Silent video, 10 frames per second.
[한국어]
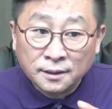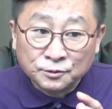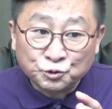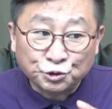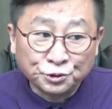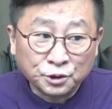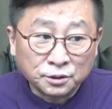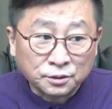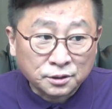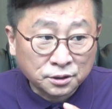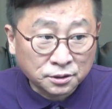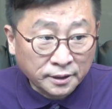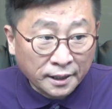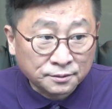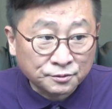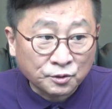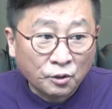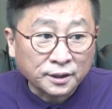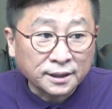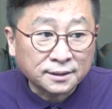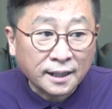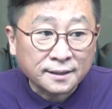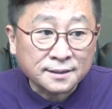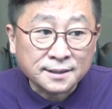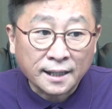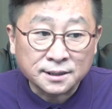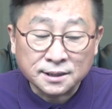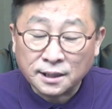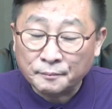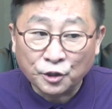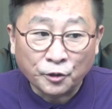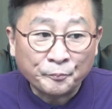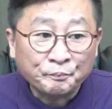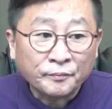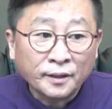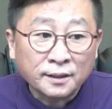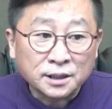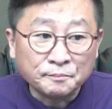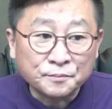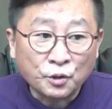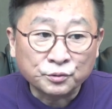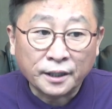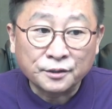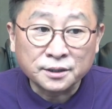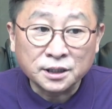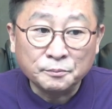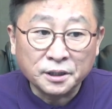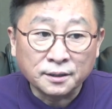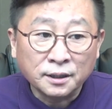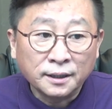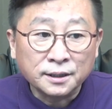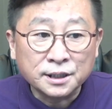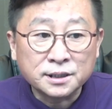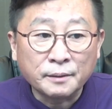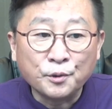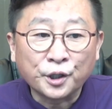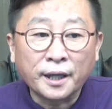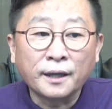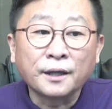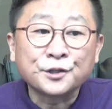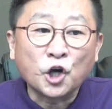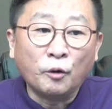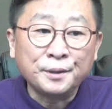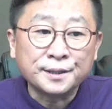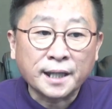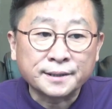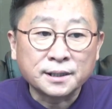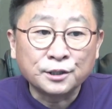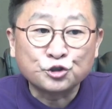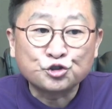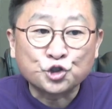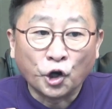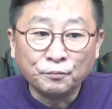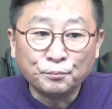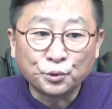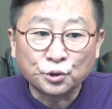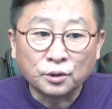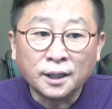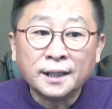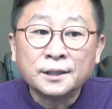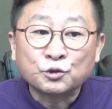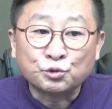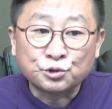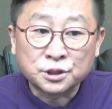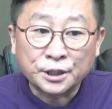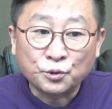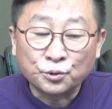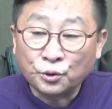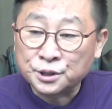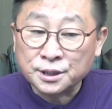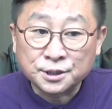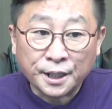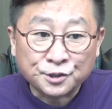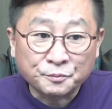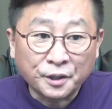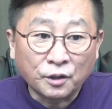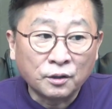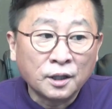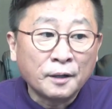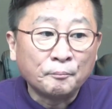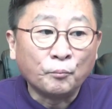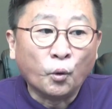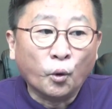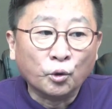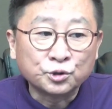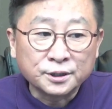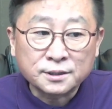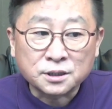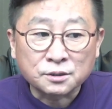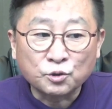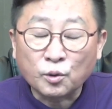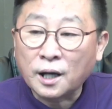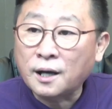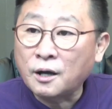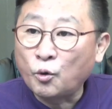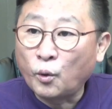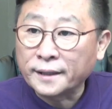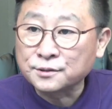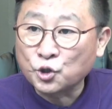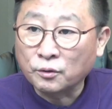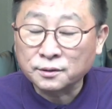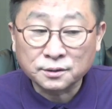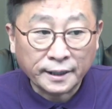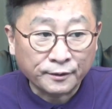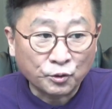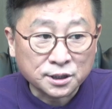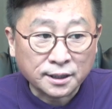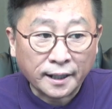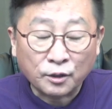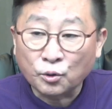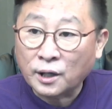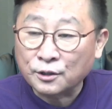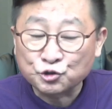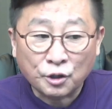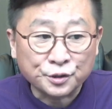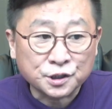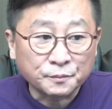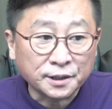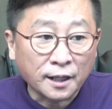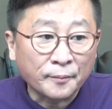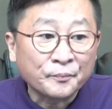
두는 크게 뜨고 있다는 사실이라며 김성태는 이미 이재명의 혐의 사실 전부를 구체적으로 진술했으며 모든 증거가 완성된 것이다라고 강조하고 있습니다.